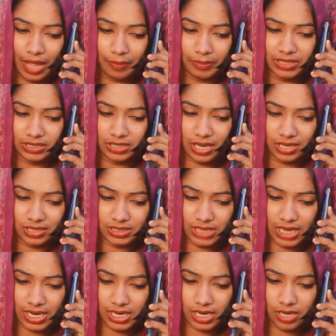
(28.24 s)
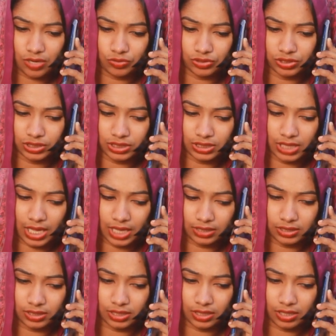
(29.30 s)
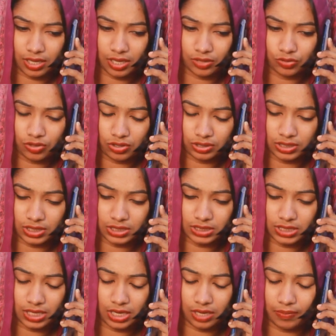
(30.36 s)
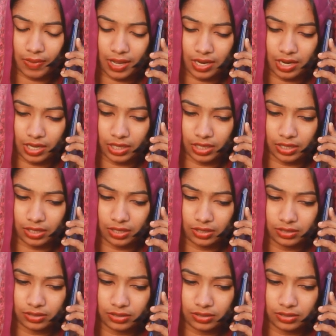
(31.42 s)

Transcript: আমি আর চাই নাই ওর সাথে থাকতে এত অত্যাচার আর ভাল লাগে না